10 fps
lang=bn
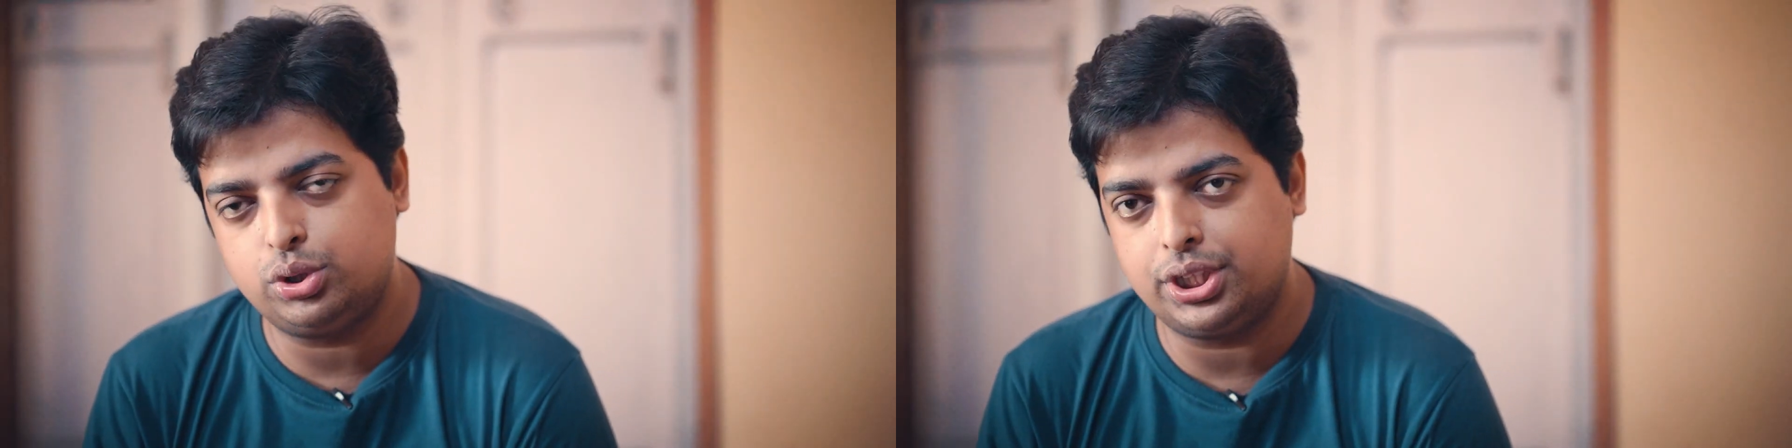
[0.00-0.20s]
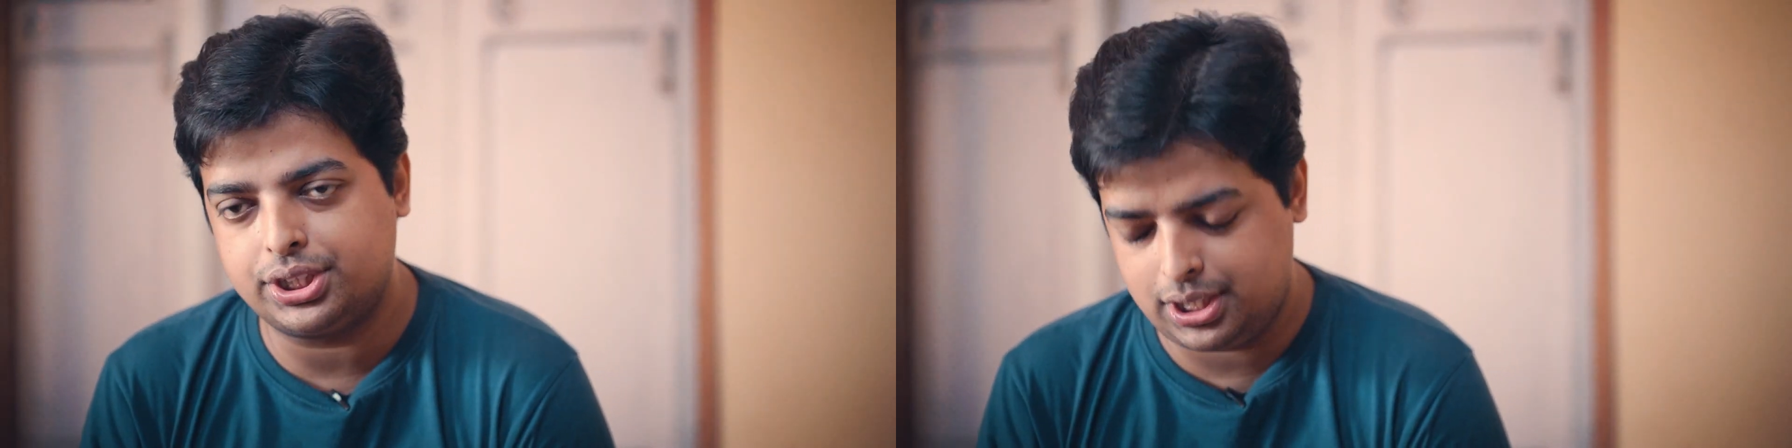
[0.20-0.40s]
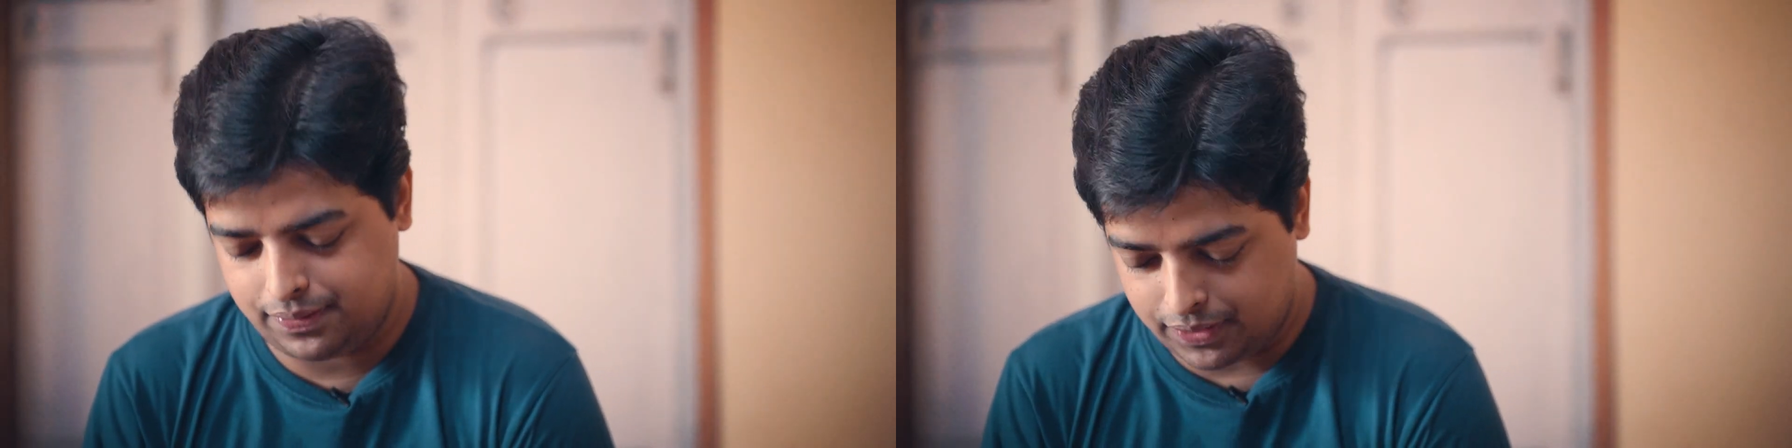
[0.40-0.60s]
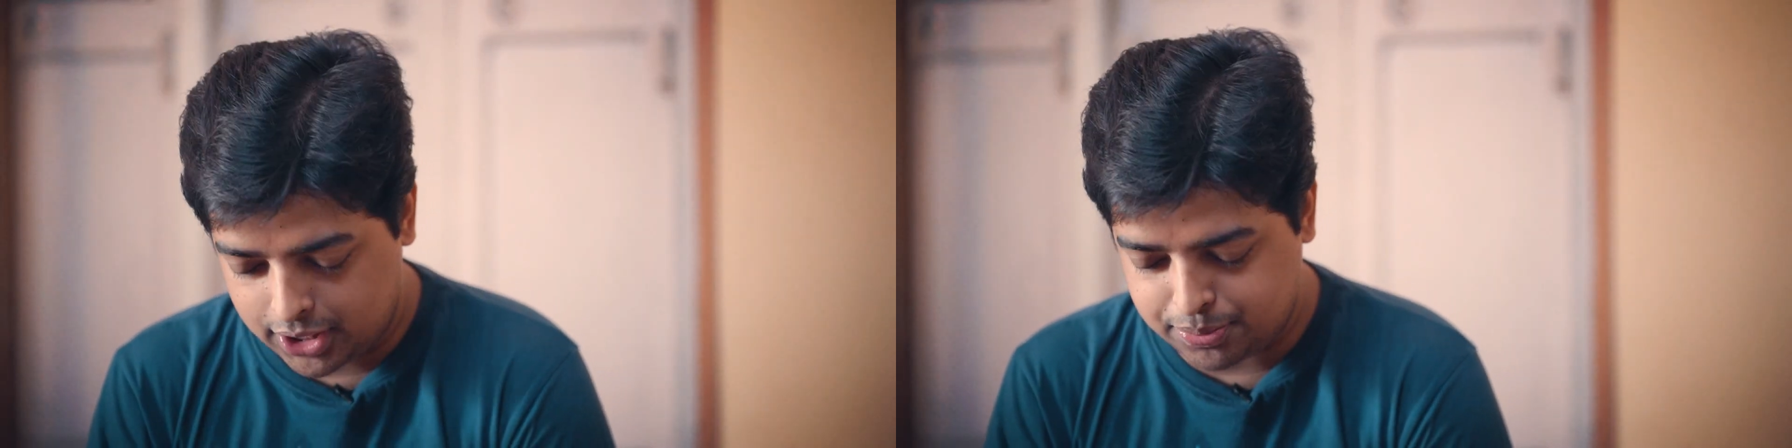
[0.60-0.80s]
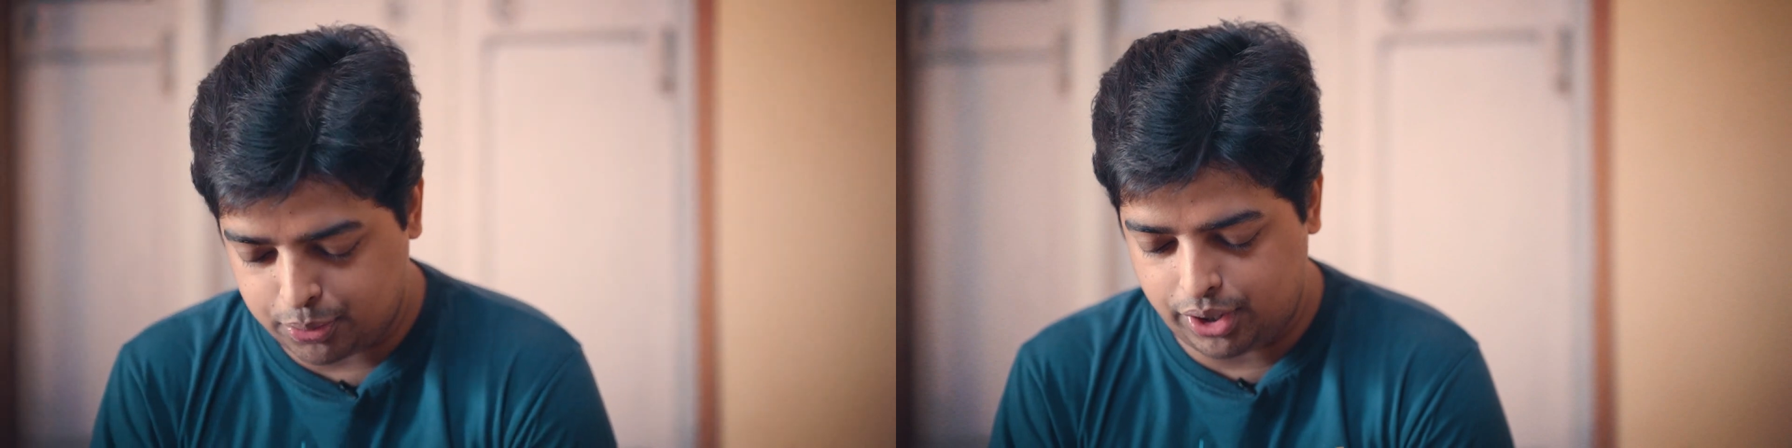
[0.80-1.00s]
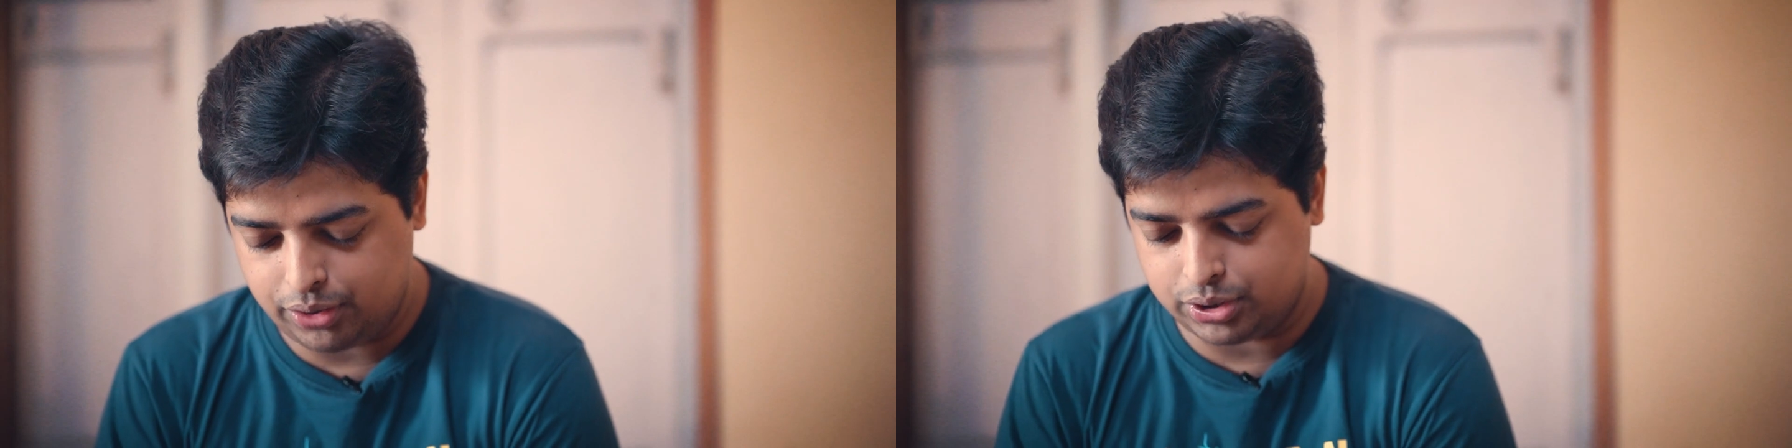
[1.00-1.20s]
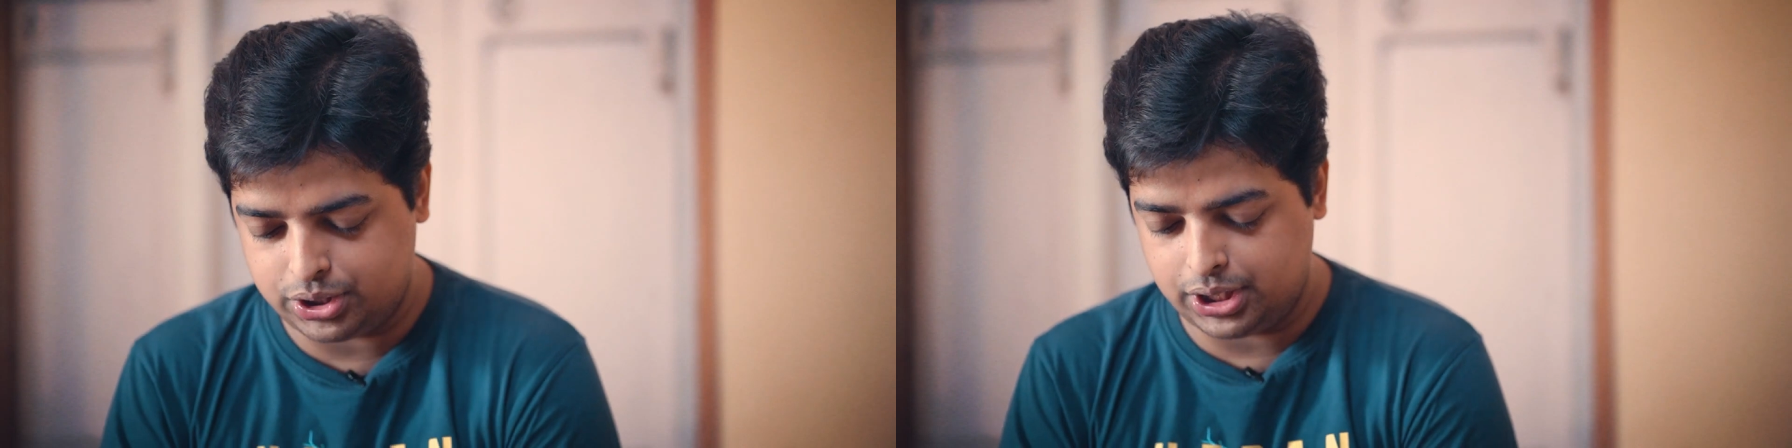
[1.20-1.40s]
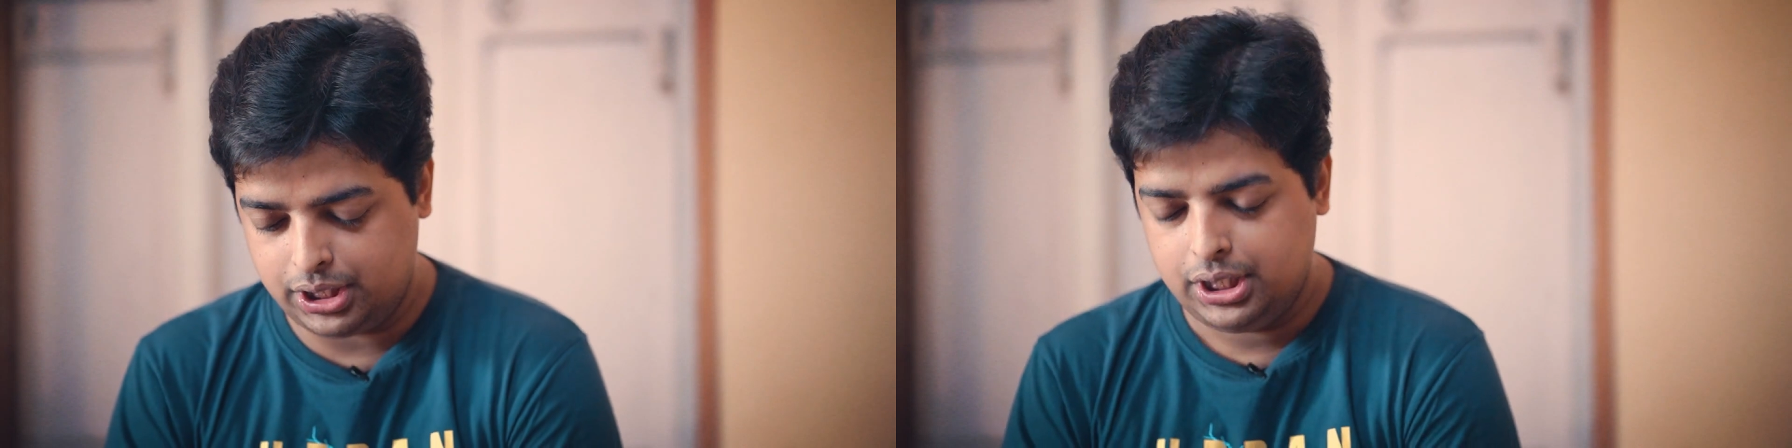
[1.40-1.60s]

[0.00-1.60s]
সেকশানের ফার্স্ট পয়েন্ট হচ্ছে